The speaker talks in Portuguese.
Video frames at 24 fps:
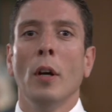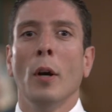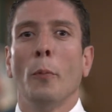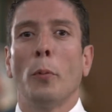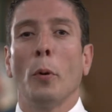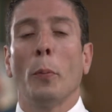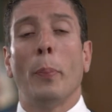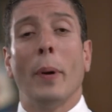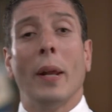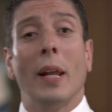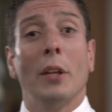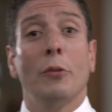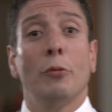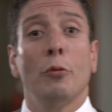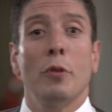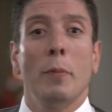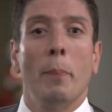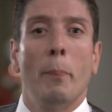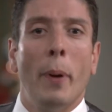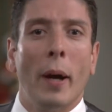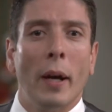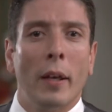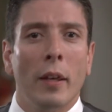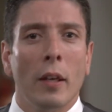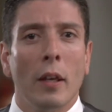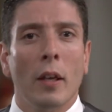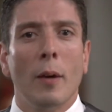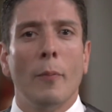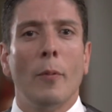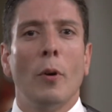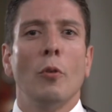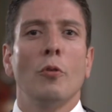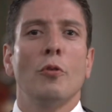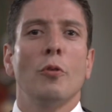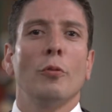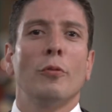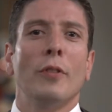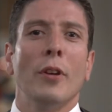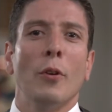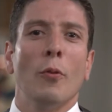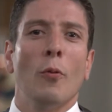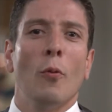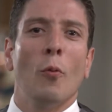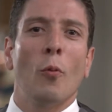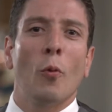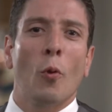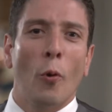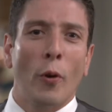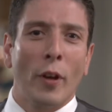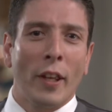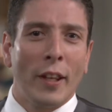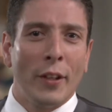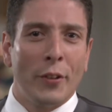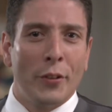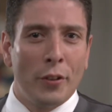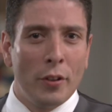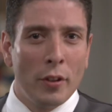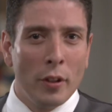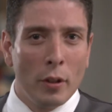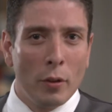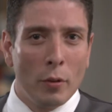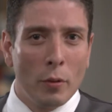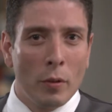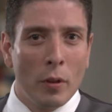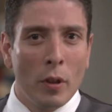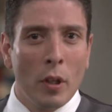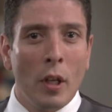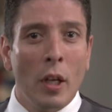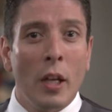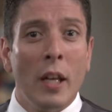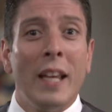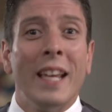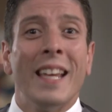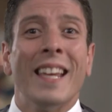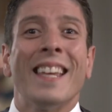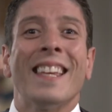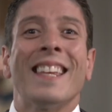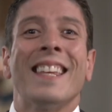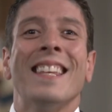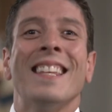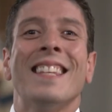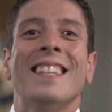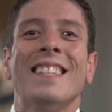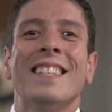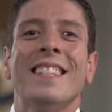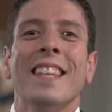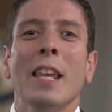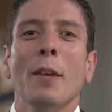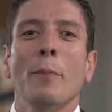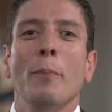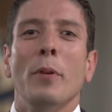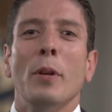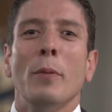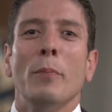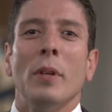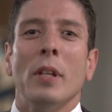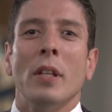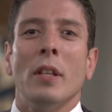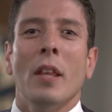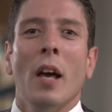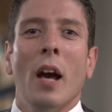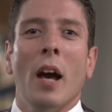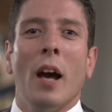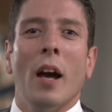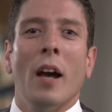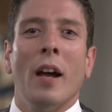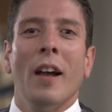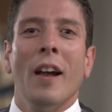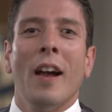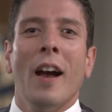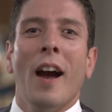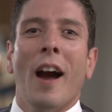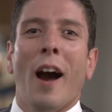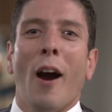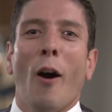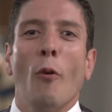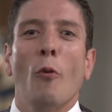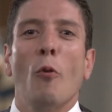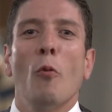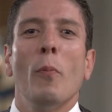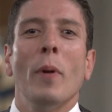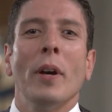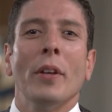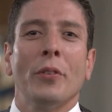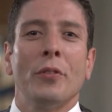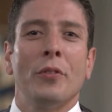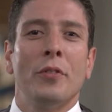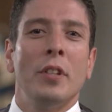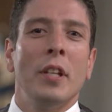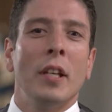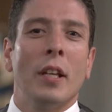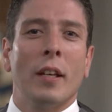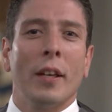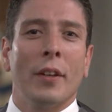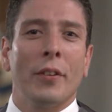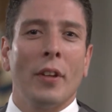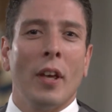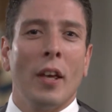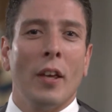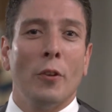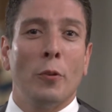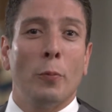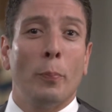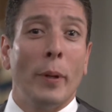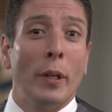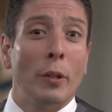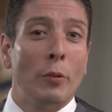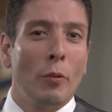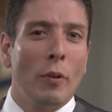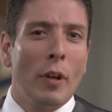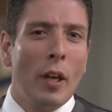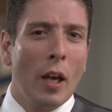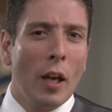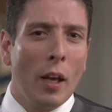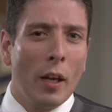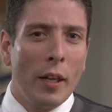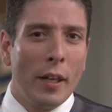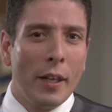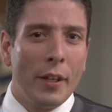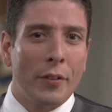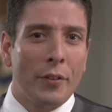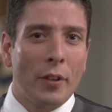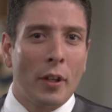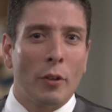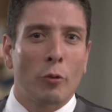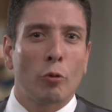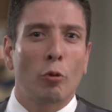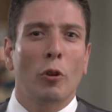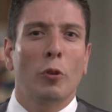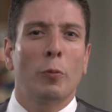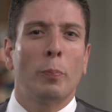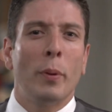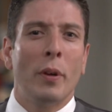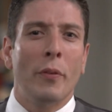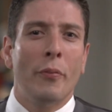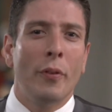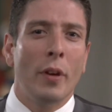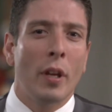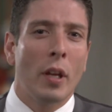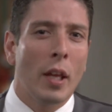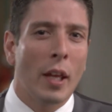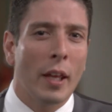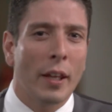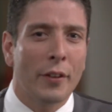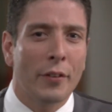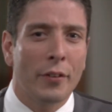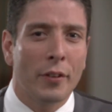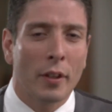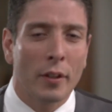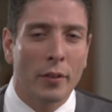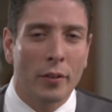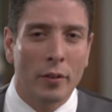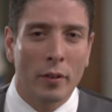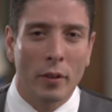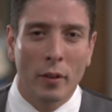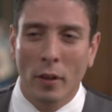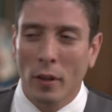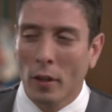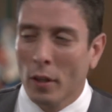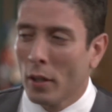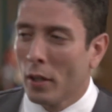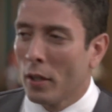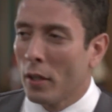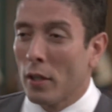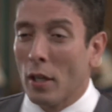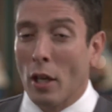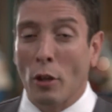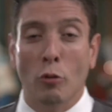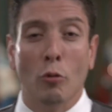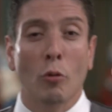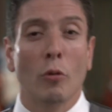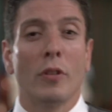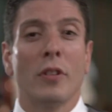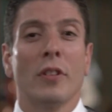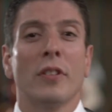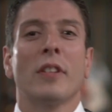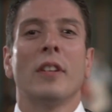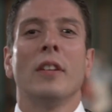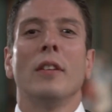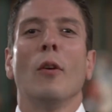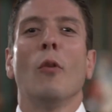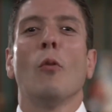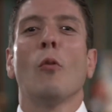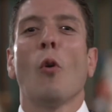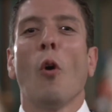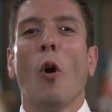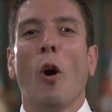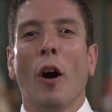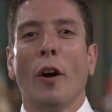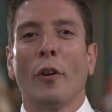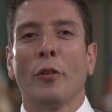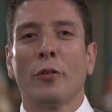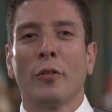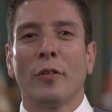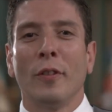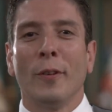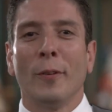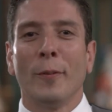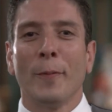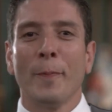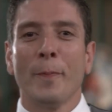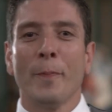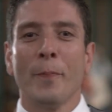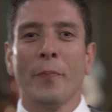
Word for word: para o Palácio de Buckingham, onde eu tenho um conhecido que sempre me dá algumas dicas a respeito realeza, suas preferências e as coisas que não gostam.